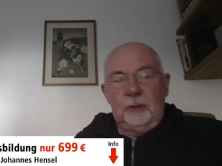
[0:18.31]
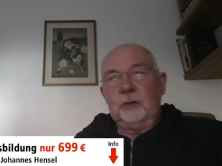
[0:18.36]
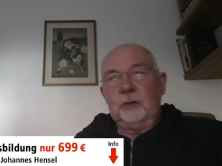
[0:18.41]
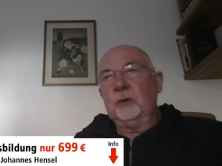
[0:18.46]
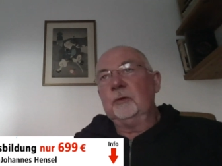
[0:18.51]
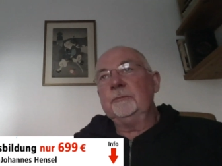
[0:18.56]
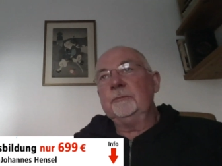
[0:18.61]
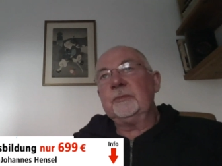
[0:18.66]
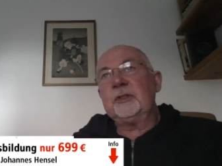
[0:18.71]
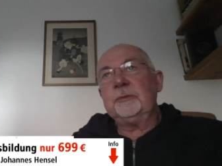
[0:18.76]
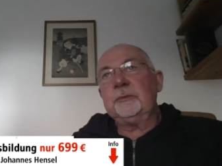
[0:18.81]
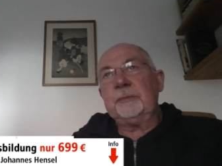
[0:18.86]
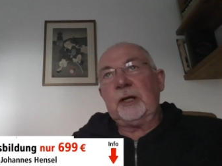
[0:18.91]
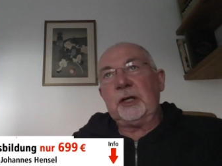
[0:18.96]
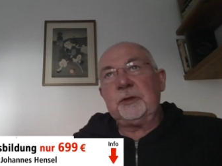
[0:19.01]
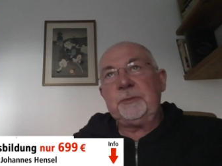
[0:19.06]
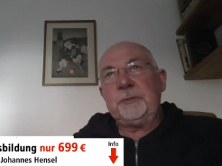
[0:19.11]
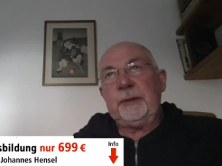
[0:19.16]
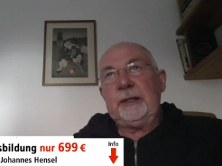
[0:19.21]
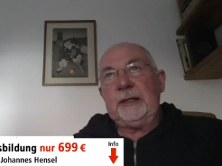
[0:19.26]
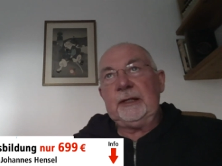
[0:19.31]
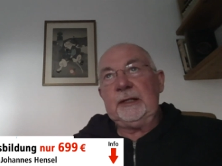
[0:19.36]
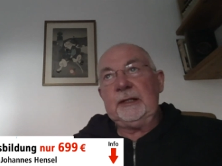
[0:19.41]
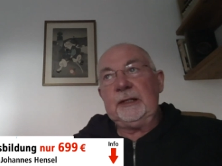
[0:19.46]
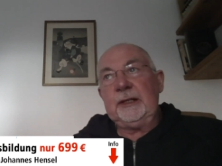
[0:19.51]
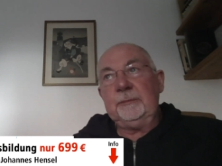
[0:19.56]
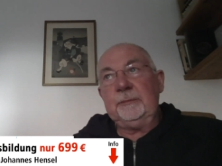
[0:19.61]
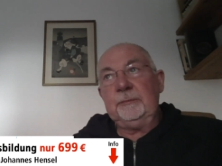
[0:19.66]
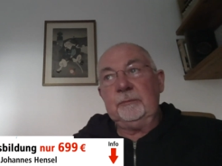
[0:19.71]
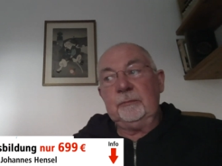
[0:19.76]
um zum Beispiel in
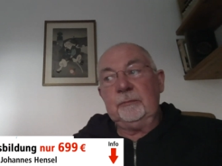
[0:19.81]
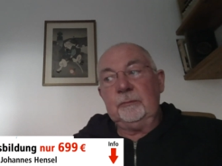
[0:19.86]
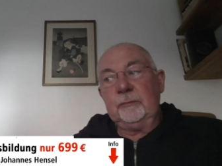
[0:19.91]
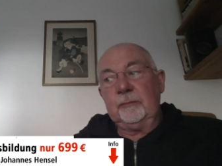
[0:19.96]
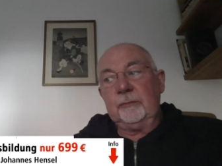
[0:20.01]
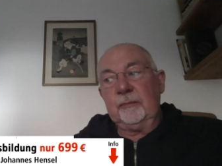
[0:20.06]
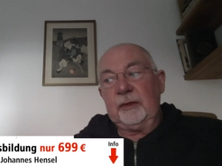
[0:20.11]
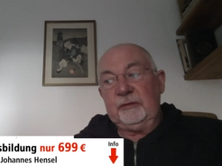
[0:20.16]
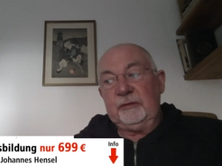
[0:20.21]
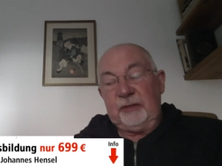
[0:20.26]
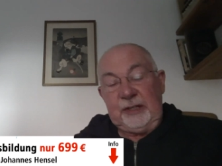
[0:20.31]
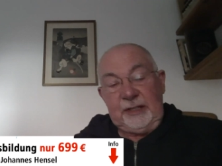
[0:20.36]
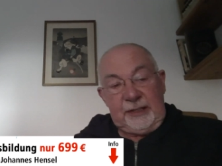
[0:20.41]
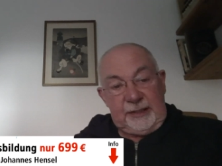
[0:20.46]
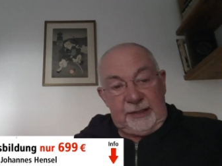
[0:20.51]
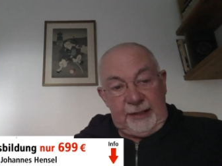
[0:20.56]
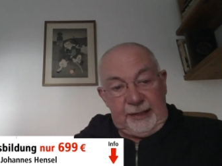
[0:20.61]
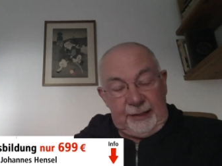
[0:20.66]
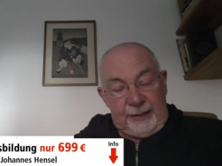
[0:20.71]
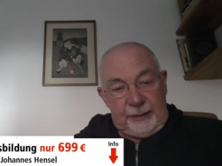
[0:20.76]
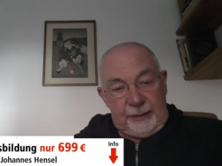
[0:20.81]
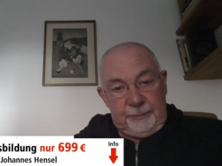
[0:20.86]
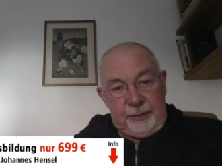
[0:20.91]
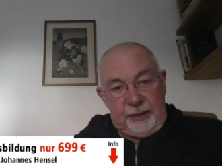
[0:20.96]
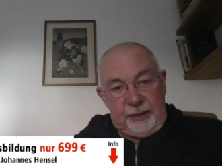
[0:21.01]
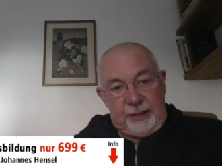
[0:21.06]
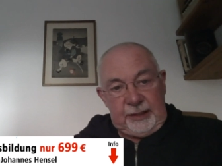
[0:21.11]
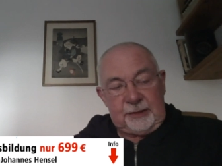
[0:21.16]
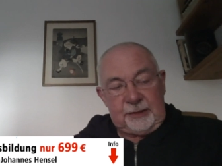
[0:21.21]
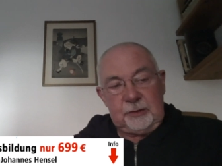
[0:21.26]
dem wichtigen
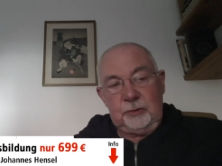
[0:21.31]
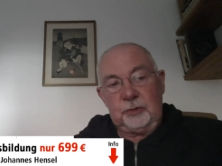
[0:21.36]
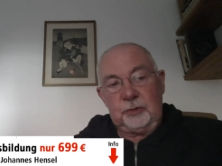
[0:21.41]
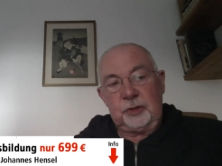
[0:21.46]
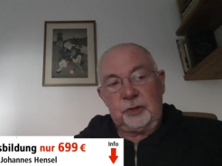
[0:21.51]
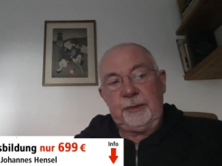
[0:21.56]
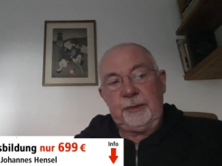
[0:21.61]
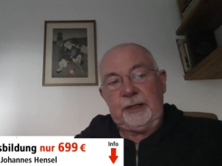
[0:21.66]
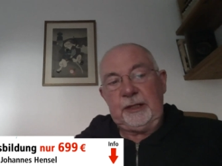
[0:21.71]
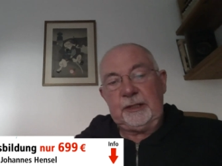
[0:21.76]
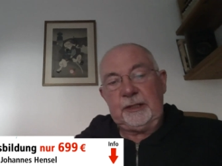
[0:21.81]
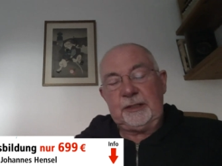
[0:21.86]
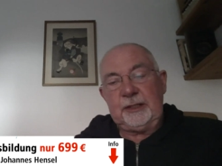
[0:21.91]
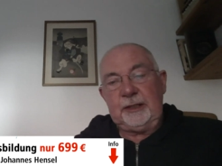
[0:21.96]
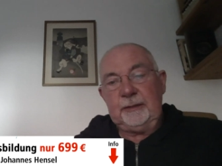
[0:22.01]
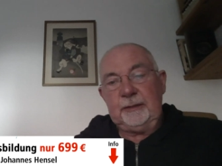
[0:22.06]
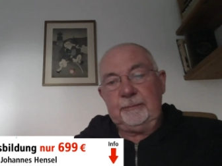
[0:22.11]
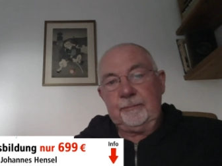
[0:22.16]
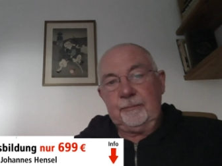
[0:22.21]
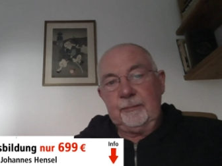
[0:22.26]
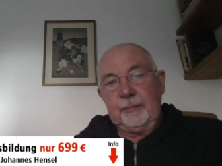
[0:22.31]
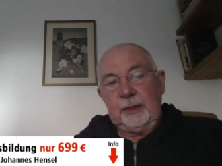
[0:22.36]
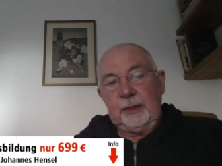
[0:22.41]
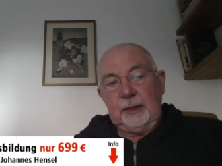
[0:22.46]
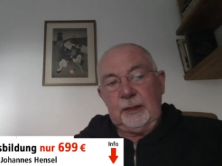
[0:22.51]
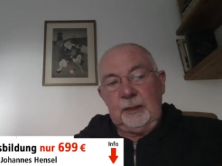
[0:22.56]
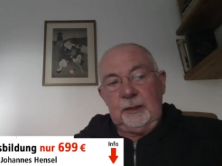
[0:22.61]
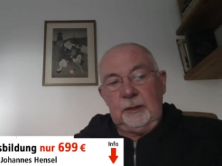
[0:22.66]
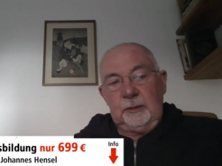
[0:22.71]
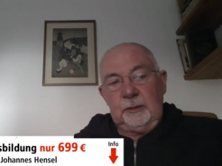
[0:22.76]
Gebiet der astrologischen Medizin
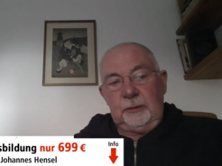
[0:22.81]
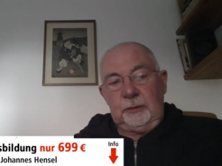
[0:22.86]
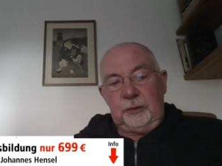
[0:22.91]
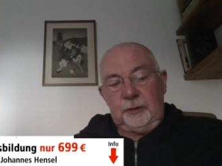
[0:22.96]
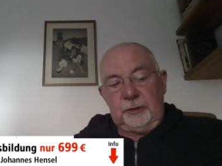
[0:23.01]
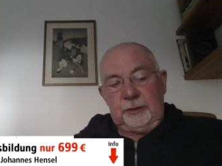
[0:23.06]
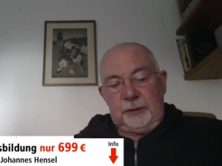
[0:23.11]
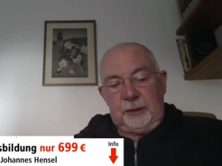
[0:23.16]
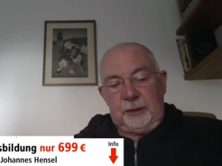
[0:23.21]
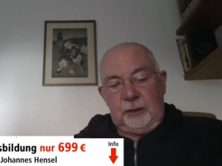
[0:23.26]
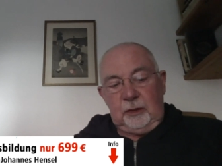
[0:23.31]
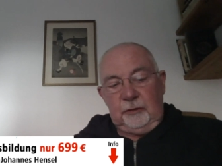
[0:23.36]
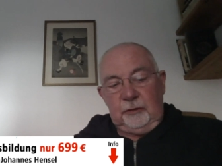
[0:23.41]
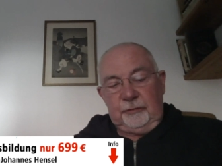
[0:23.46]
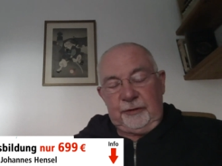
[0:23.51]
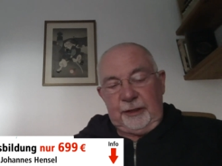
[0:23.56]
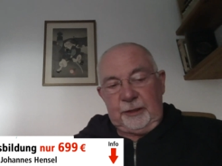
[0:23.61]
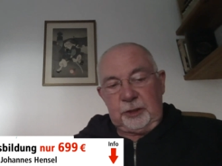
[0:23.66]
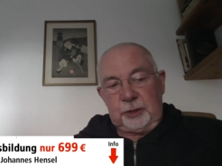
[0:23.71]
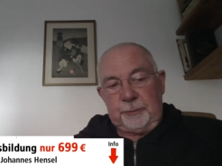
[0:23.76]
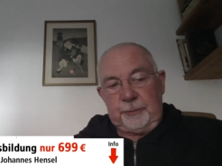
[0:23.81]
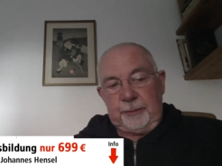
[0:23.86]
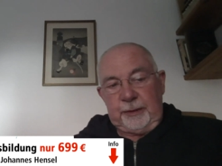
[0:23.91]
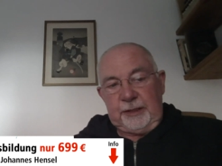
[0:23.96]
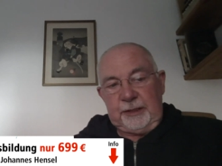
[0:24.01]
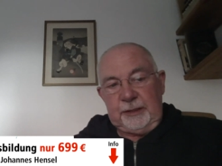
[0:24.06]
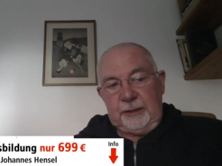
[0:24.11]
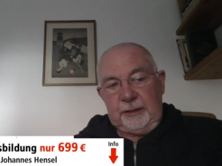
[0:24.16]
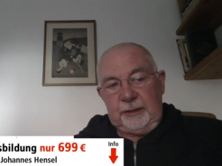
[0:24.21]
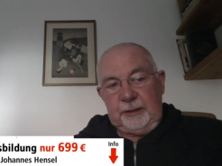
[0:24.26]
dort auf
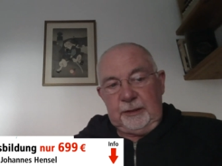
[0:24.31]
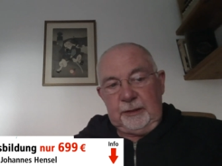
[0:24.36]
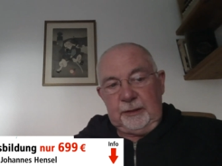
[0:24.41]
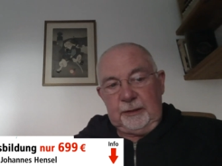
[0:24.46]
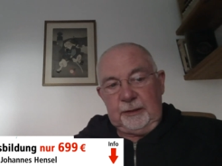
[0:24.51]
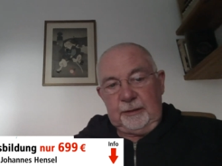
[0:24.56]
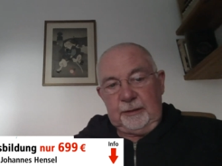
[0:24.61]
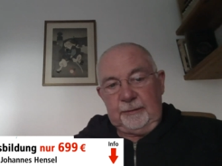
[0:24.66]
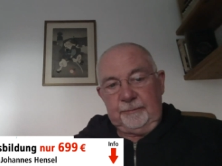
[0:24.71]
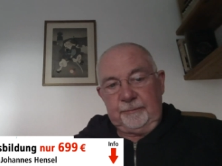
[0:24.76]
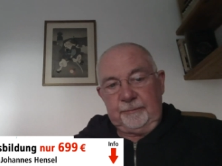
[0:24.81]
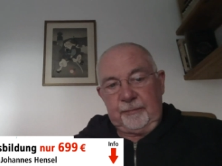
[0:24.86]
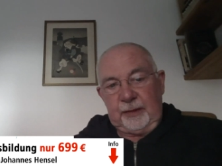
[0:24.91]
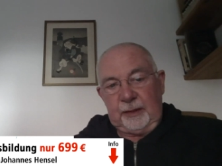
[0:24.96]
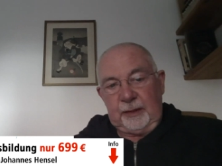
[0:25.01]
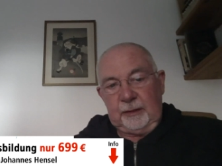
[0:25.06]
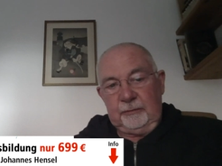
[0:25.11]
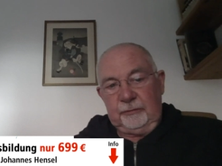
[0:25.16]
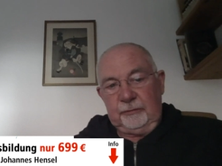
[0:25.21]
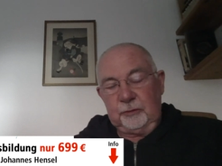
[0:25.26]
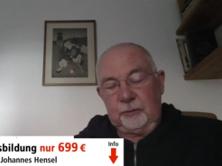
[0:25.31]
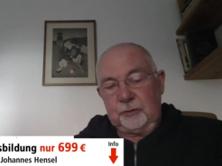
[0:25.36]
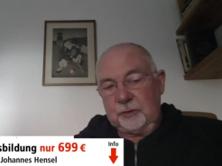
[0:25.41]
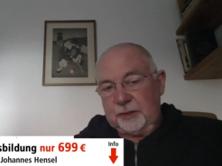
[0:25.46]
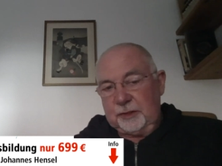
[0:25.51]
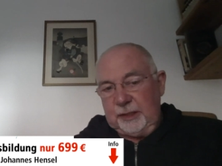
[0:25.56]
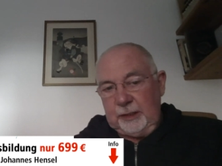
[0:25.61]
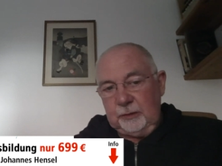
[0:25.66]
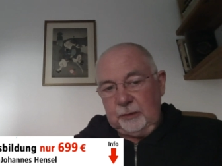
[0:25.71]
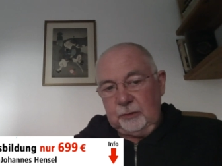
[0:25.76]
entsprechende ähm,
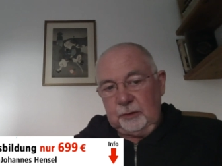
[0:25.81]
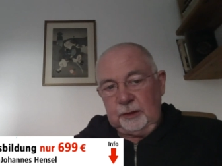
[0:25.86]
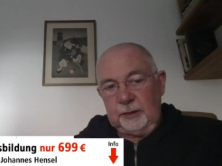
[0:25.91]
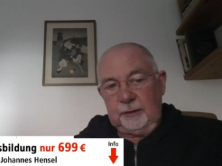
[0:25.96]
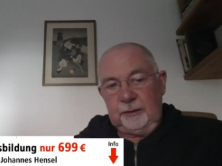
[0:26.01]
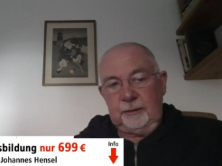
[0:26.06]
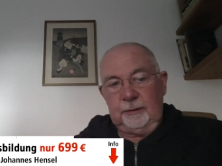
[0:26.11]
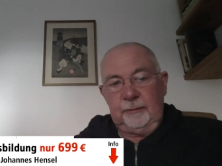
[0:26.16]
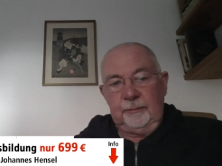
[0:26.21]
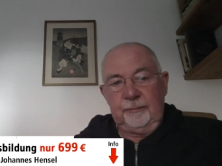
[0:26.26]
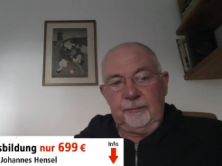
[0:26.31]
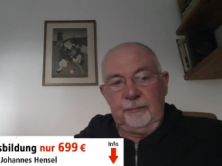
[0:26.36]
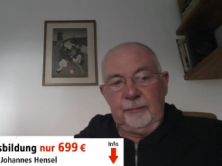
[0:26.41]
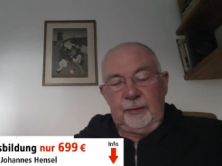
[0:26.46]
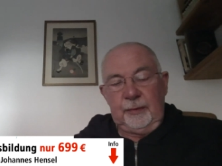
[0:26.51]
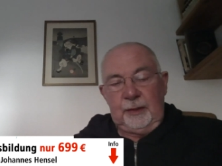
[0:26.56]
Fokussierungen zu